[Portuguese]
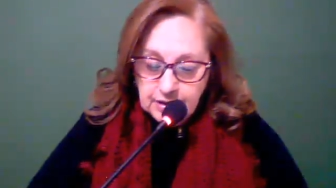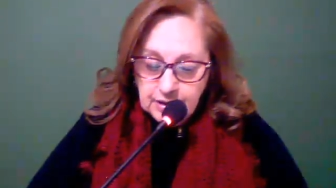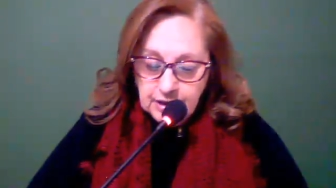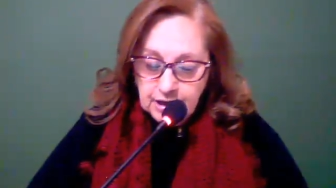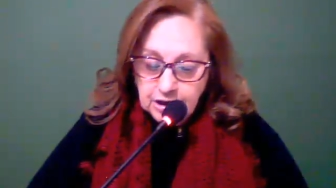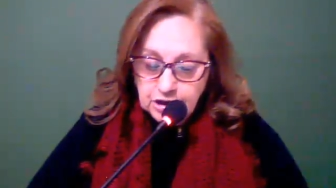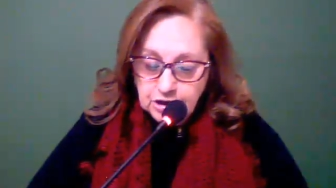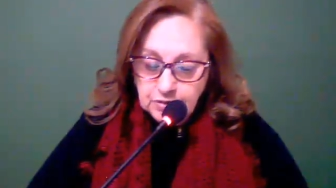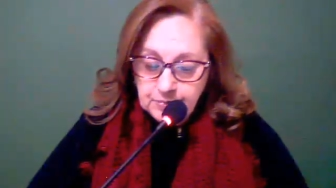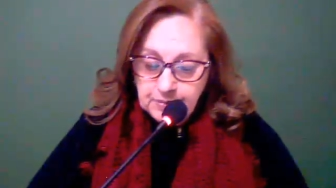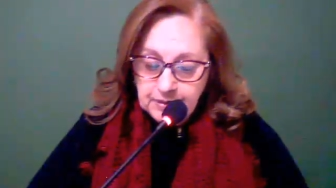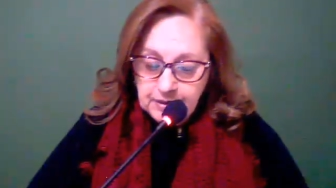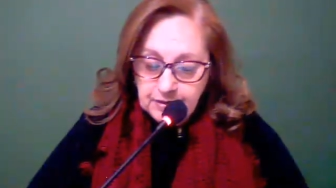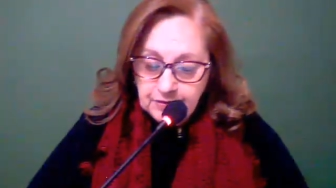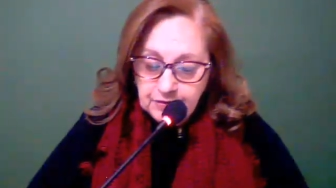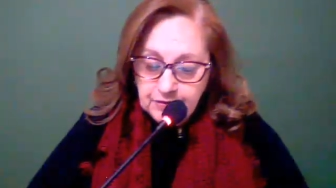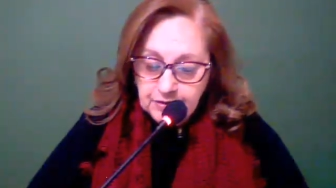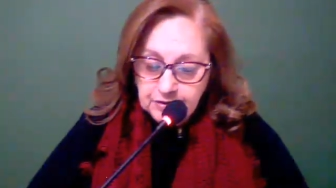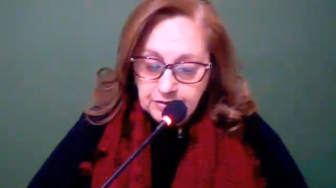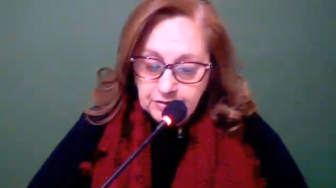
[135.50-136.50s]
Este
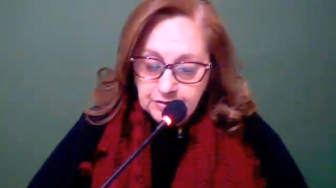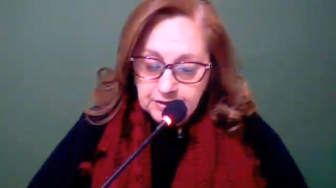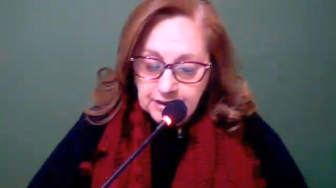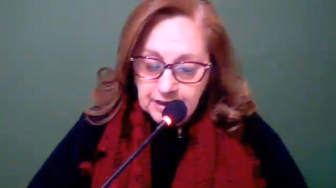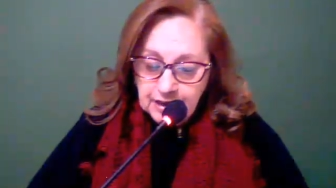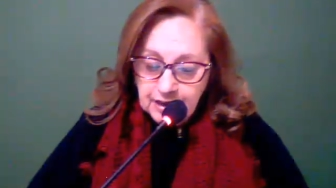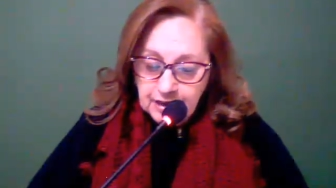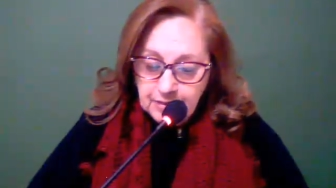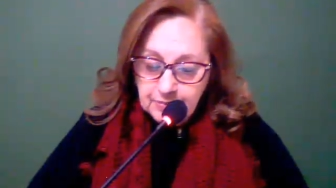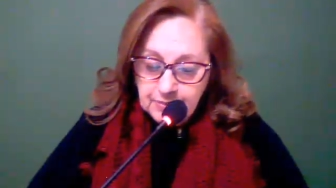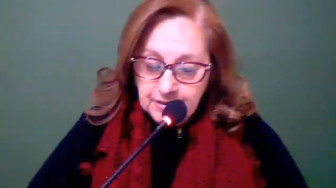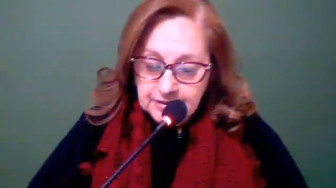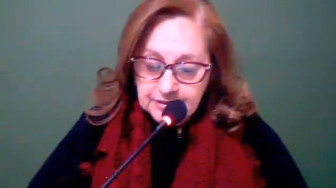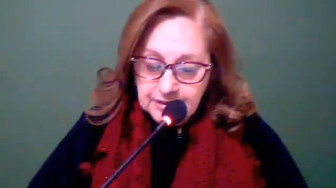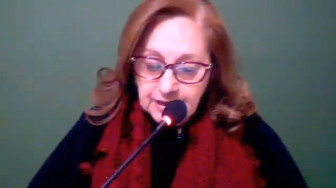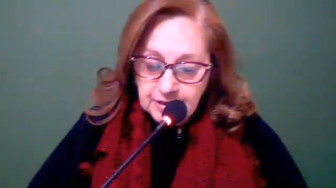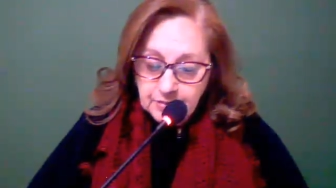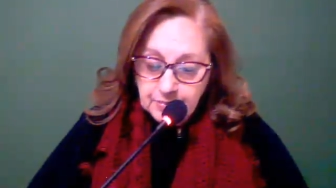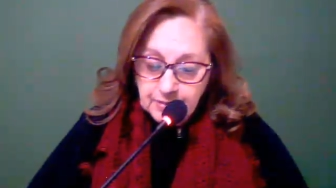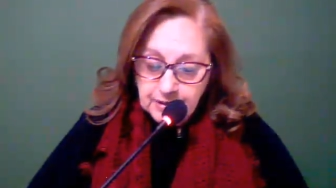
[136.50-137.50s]
benefício será
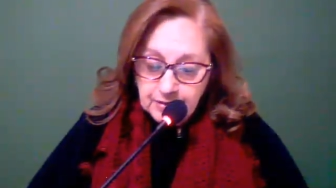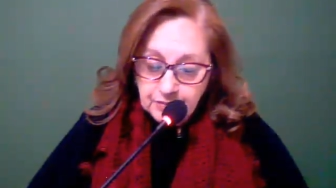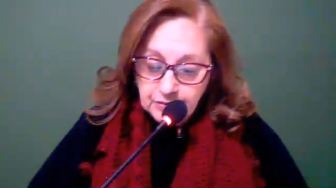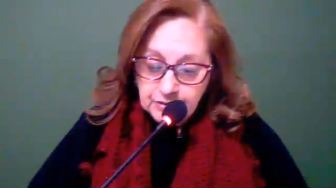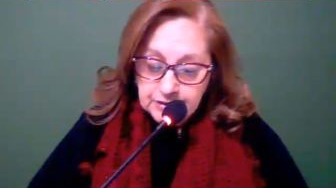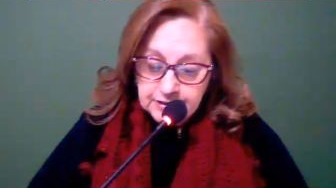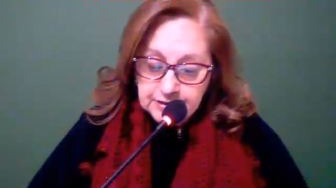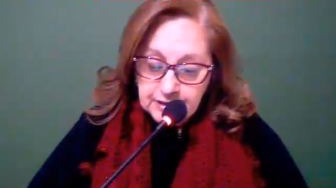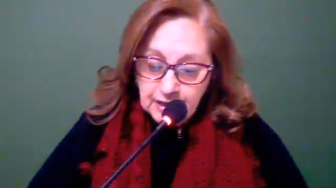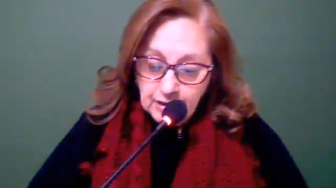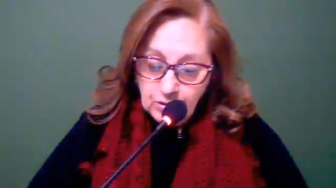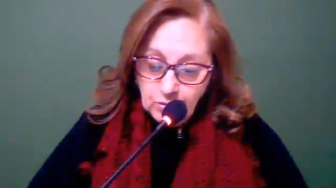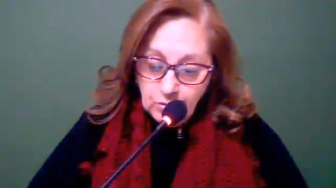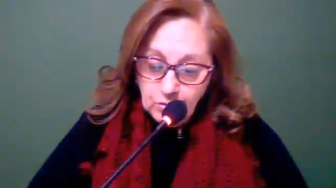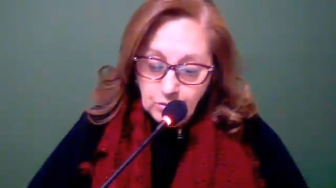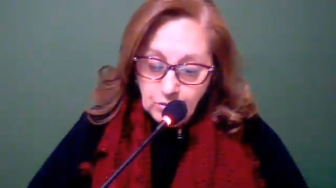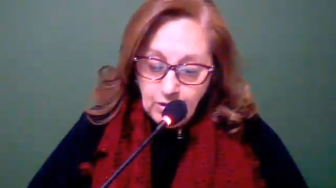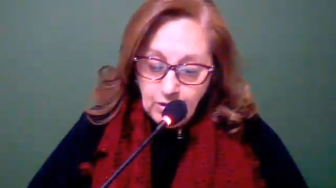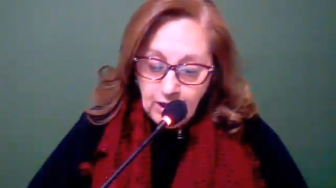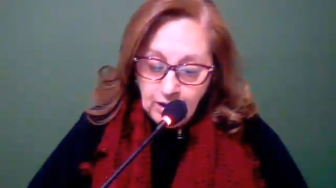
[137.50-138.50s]
repassado para você,
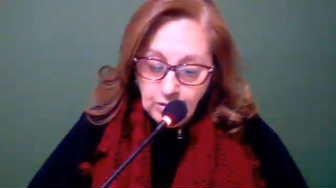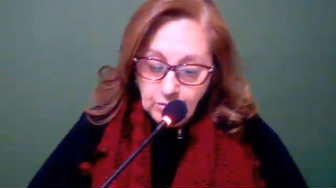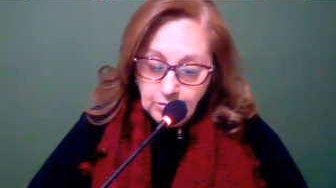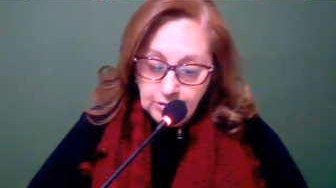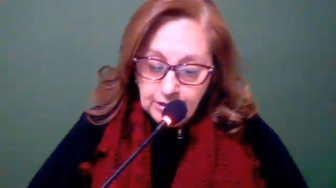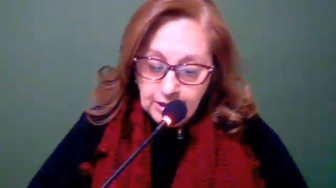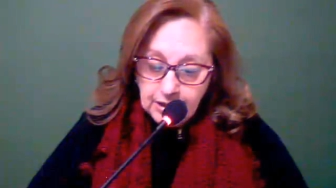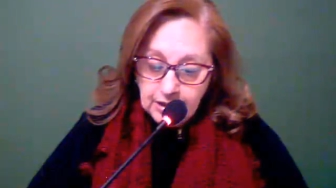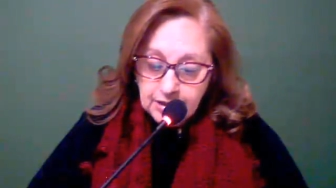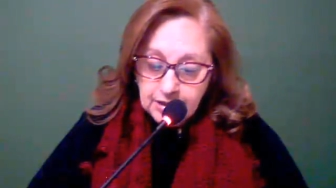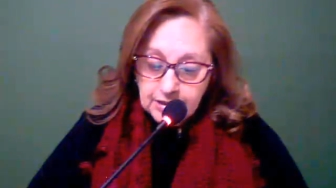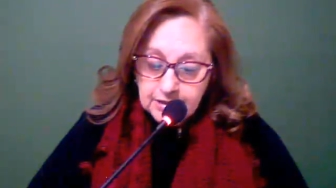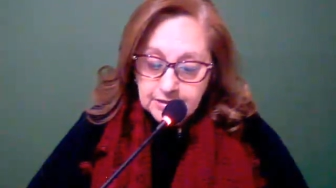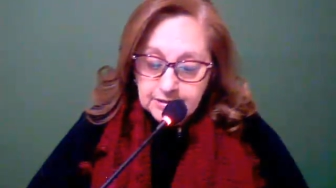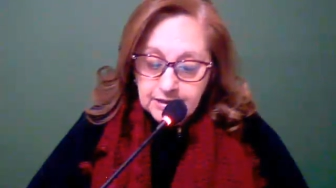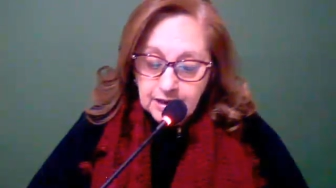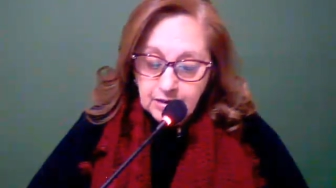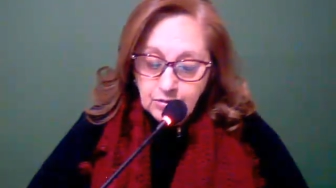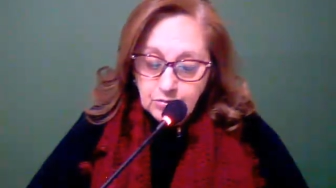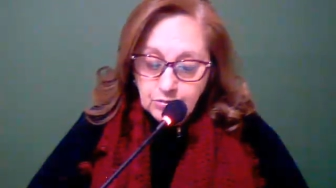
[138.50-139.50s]
aluno ou aluna,
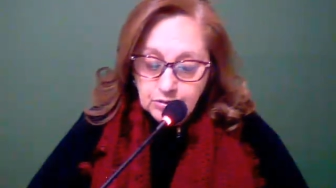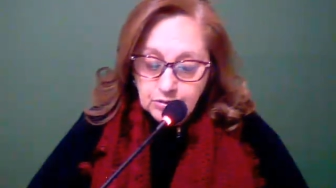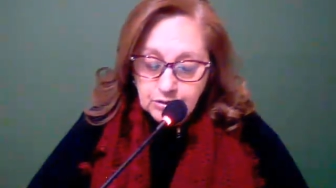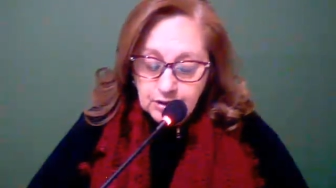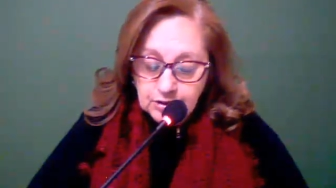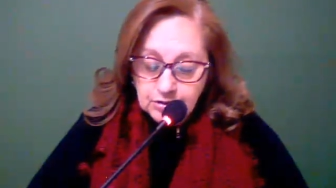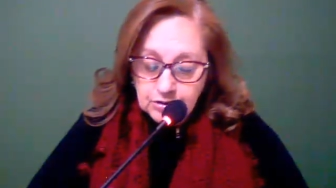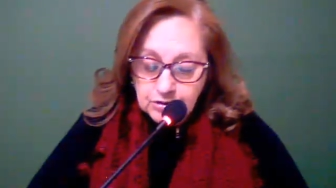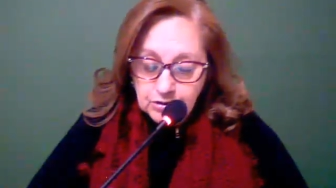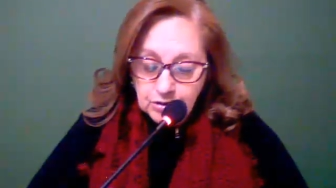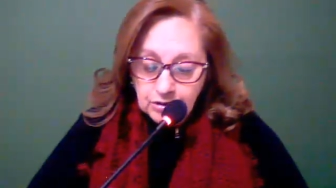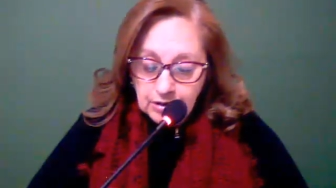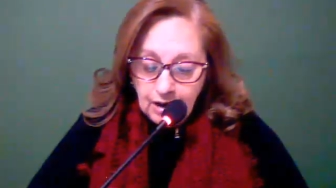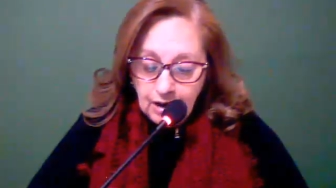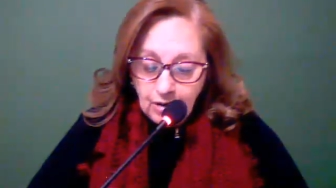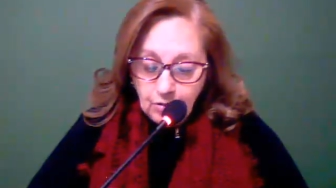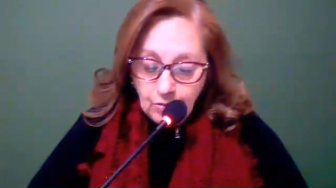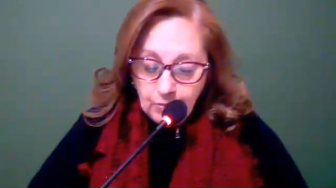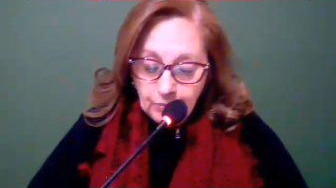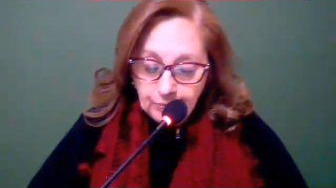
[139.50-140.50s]
sem custo
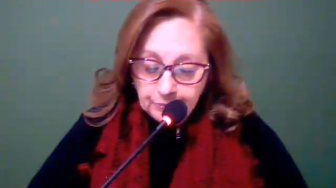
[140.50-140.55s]
adicional.